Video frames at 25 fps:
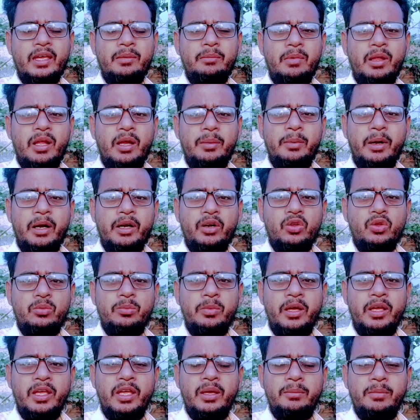ये मेरा बेडरूम
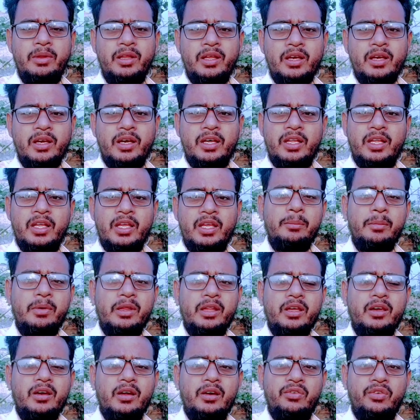है ये मेरा घर है ये
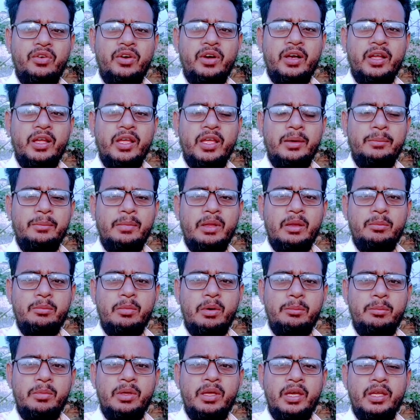मेरी गर्लफ्रेंड है ये मेरी
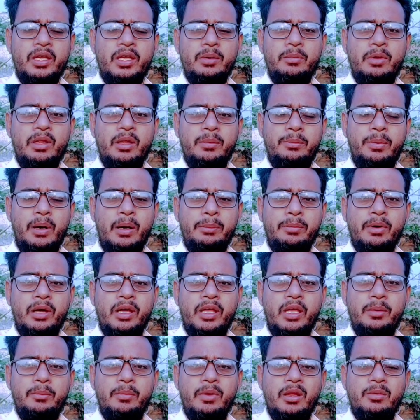मम्मी है ये मेरे पापा
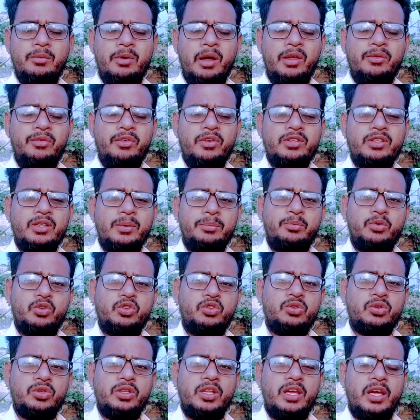है ये मेरी वाइफ है सब
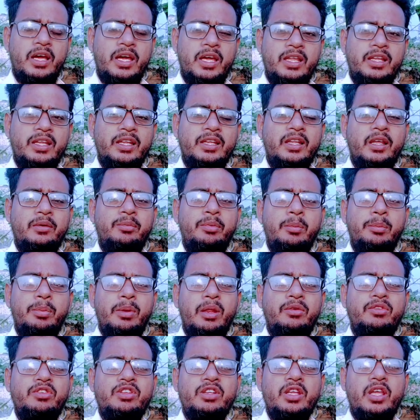कुछ तो दिखा ही देता है फिर
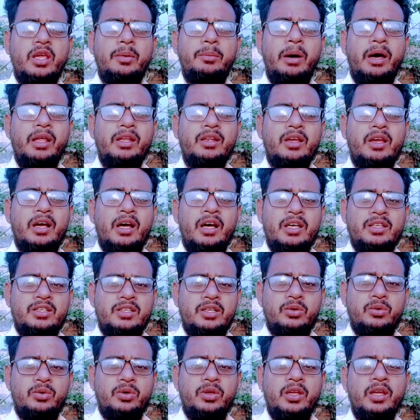प्राइवेसी की बात कहाँ
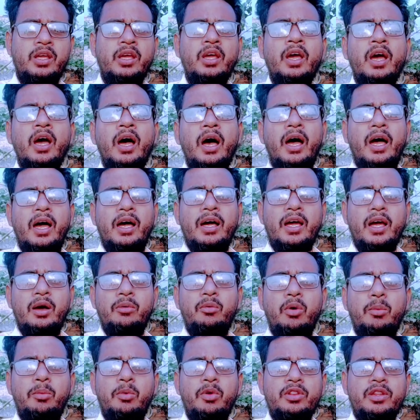से हुई हाँ अगर
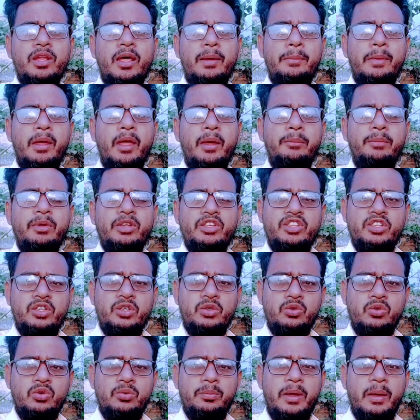वो बोलता है मैं बिजी
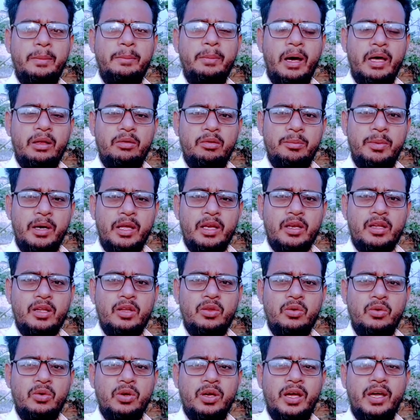हूँ मैं बाद में बात
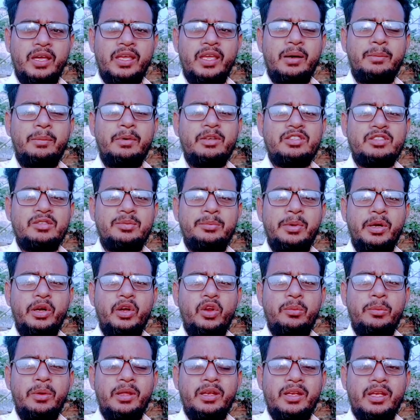करूँगा या बस
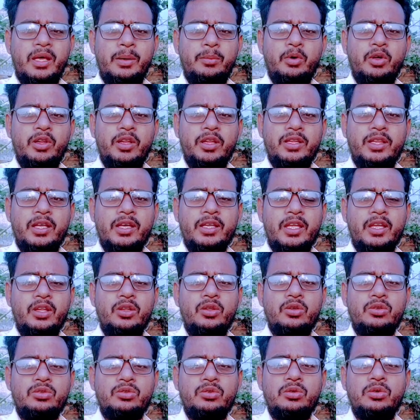वीडियो में इतना बोल देता है कि
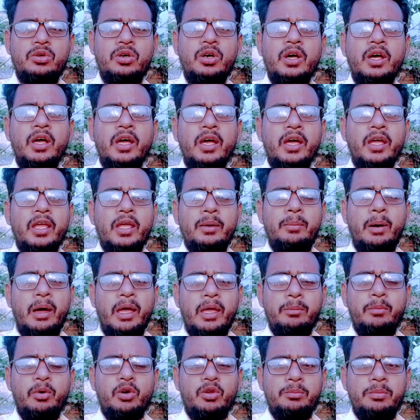दोस्तों ये
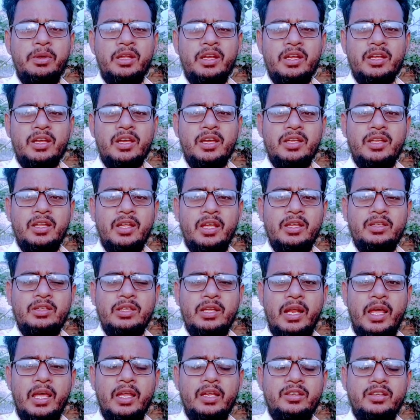भाई बहुत मेहनत करते हैं
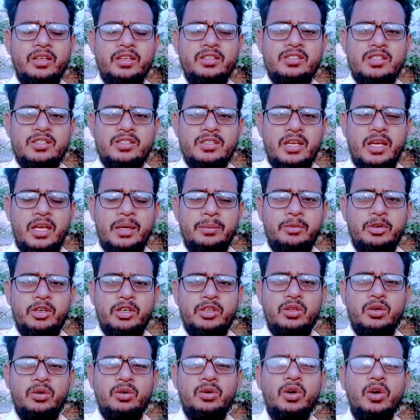इसे लाइक शेयर सब्सक्राइब कर
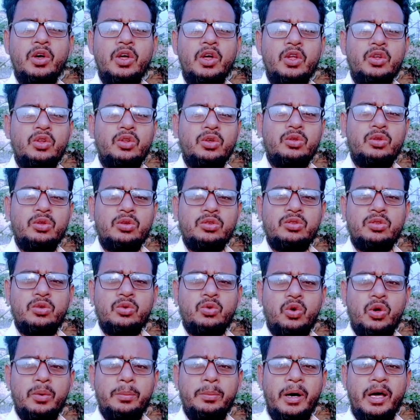दो तो दोस्तों
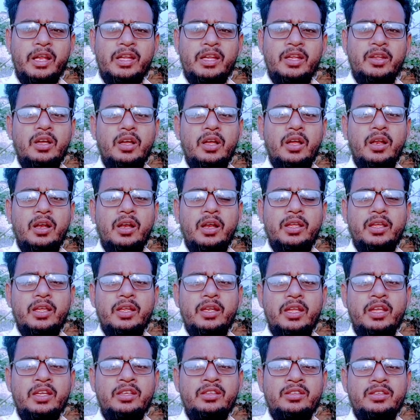कोई बात नहीं है तो, लेकिन
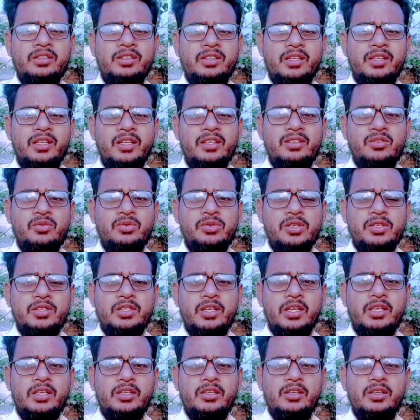इस तरह से उसके
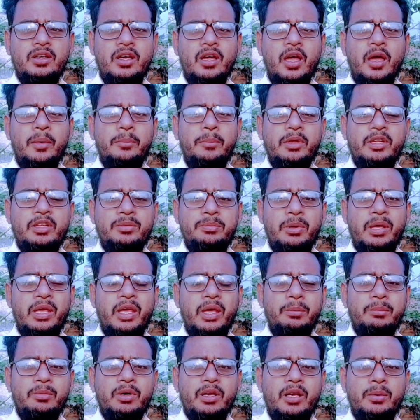साथ
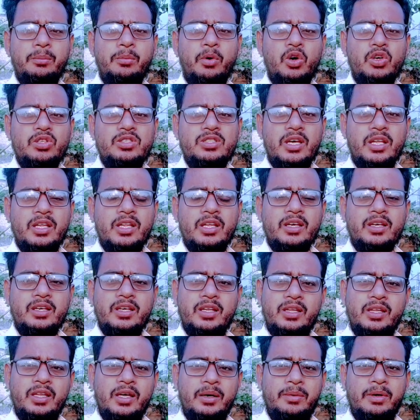मिसबिहेव करना बहुत ज़्यादा
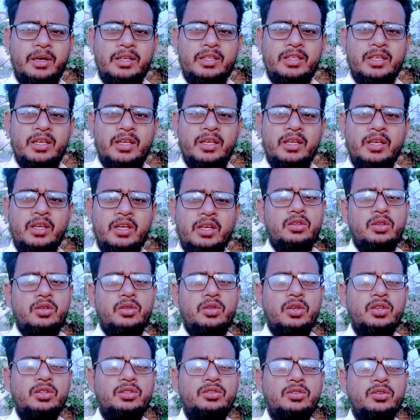गंदा बात है तो
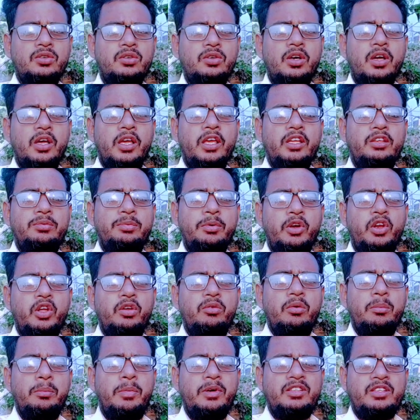दोस्तों इस वीडियो
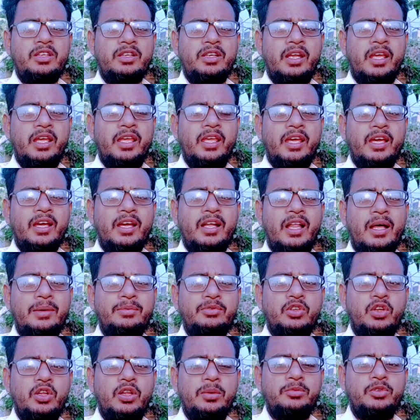में बस इतना ही अगर आप
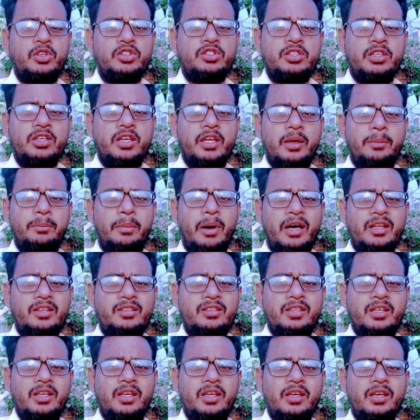सौरभ जोशी की बात
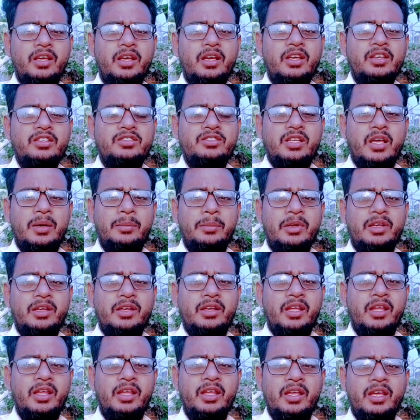से सहमत
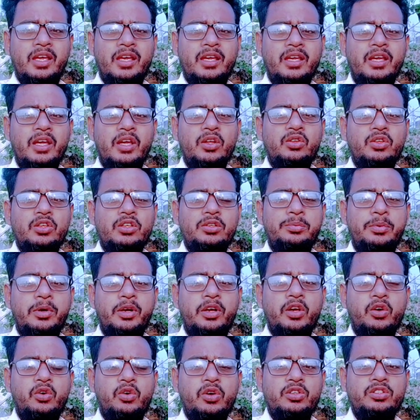नहीं है तो इस
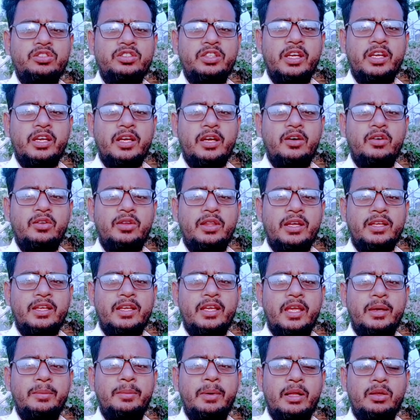वीडियो को शेयर करो
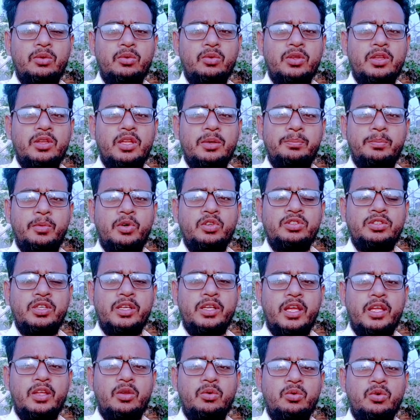ताकि ये बात उन तक पहुँच
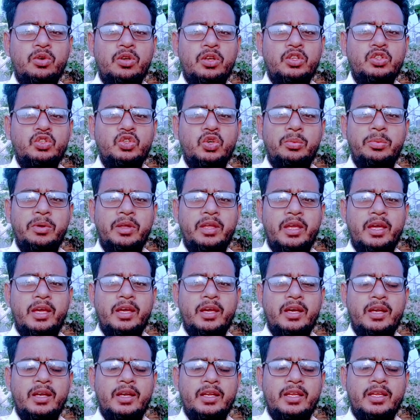सके कि उन्होंने जो भी किया
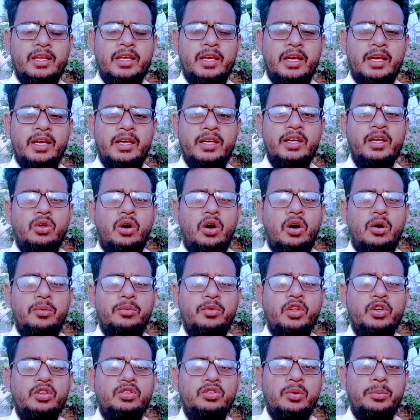गलत किया है और
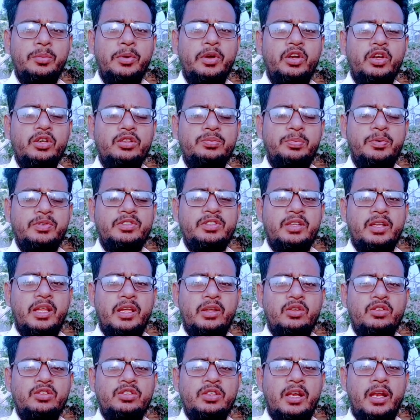दोस्तों वीडियो पसंद
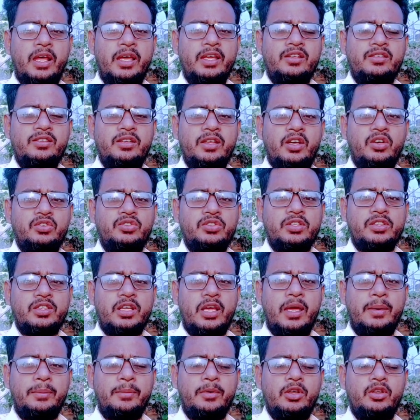आए तो इसे लाइक शेयर और
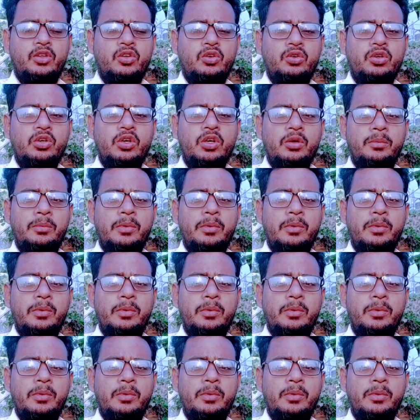सब्सक्राइब कर दो